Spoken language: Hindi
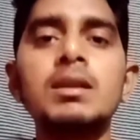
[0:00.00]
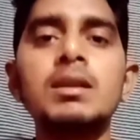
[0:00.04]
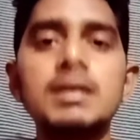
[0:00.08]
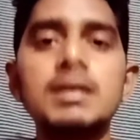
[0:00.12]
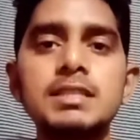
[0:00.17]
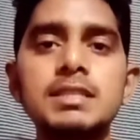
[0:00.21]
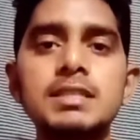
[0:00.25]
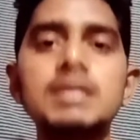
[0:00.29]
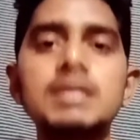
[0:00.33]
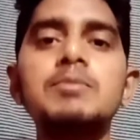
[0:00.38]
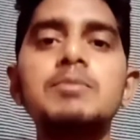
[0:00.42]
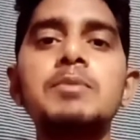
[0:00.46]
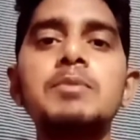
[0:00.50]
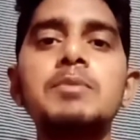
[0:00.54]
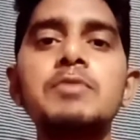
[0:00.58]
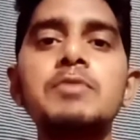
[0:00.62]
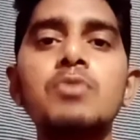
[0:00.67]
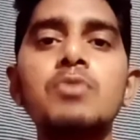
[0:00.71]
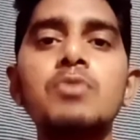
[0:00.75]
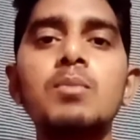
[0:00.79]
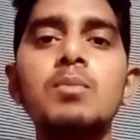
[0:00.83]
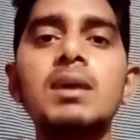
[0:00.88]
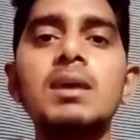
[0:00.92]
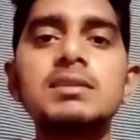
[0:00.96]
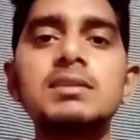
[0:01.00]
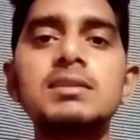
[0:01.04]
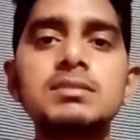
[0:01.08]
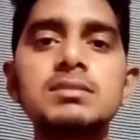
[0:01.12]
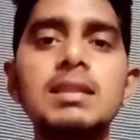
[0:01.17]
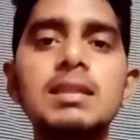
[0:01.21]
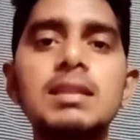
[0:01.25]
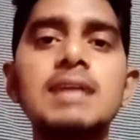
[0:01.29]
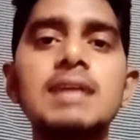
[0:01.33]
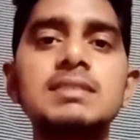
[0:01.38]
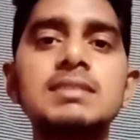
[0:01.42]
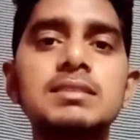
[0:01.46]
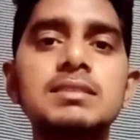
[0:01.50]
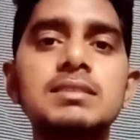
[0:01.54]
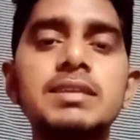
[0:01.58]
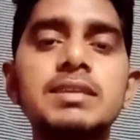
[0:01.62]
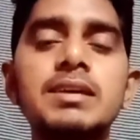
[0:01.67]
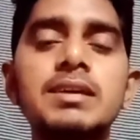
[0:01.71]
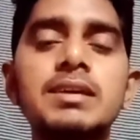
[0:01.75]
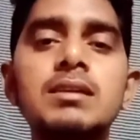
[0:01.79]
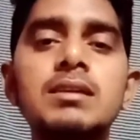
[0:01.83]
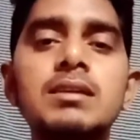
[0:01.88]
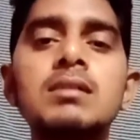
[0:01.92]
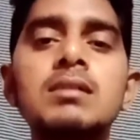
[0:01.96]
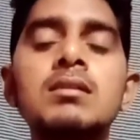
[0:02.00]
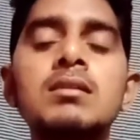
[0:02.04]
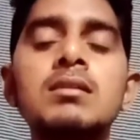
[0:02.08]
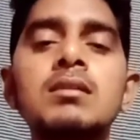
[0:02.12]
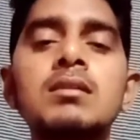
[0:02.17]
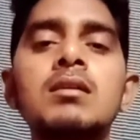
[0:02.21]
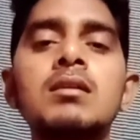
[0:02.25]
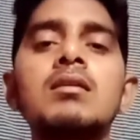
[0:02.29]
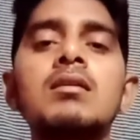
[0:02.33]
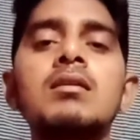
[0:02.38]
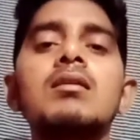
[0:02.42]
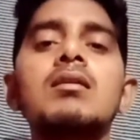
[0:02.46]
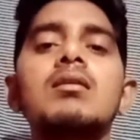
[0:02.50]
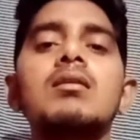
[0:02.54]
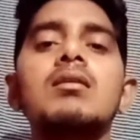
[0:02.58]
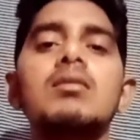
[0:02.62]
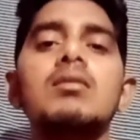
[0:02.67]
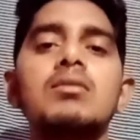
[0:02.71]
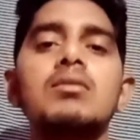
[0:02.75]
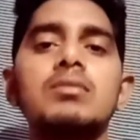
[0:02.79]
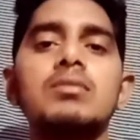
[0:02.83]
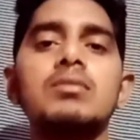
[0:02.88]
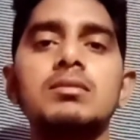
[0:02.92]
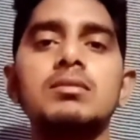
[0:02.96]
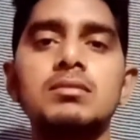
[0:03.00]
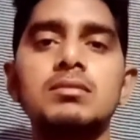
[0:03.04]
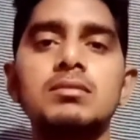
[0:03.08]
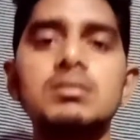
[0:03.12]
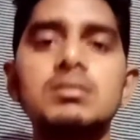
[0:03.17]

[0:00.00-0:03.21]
हिंदी में भी फुल मार्क्स ला सकते हैं और